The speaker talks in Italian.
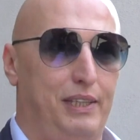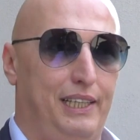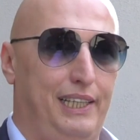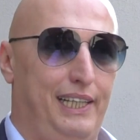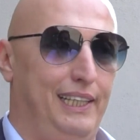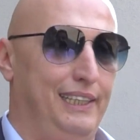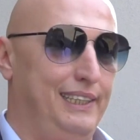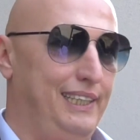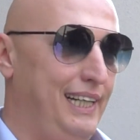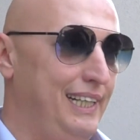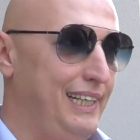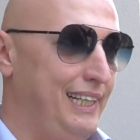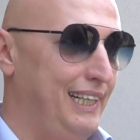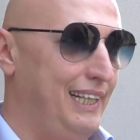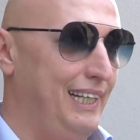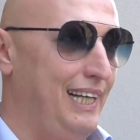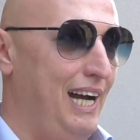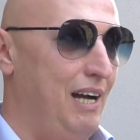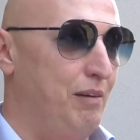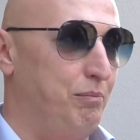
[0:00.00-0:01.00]
perché entrare
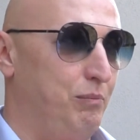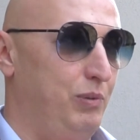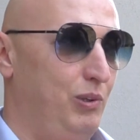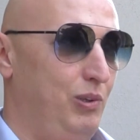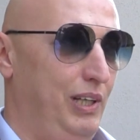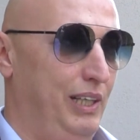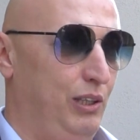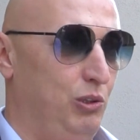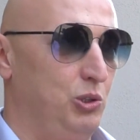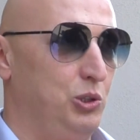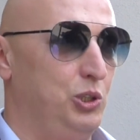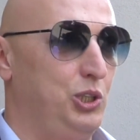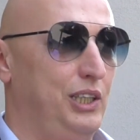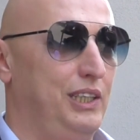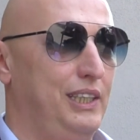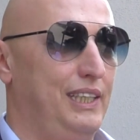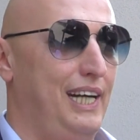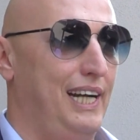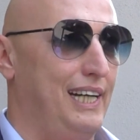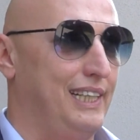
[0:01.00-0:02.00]
in campo e
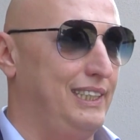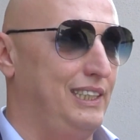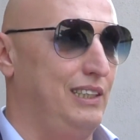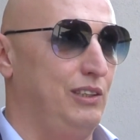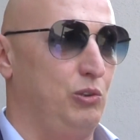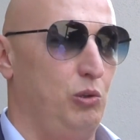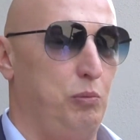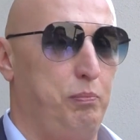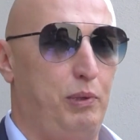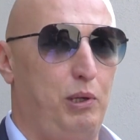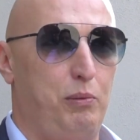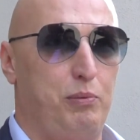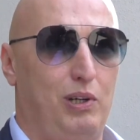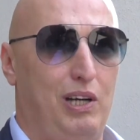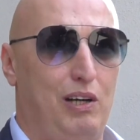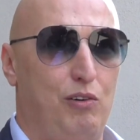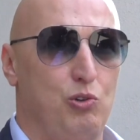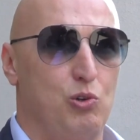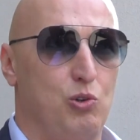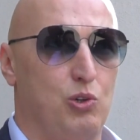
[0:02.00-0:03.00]
concentrarsi sul proprio
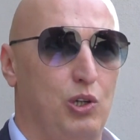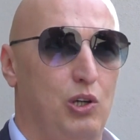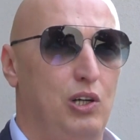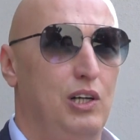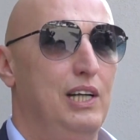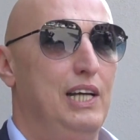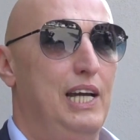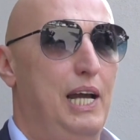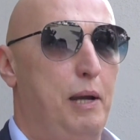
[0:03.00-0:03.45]
lavoro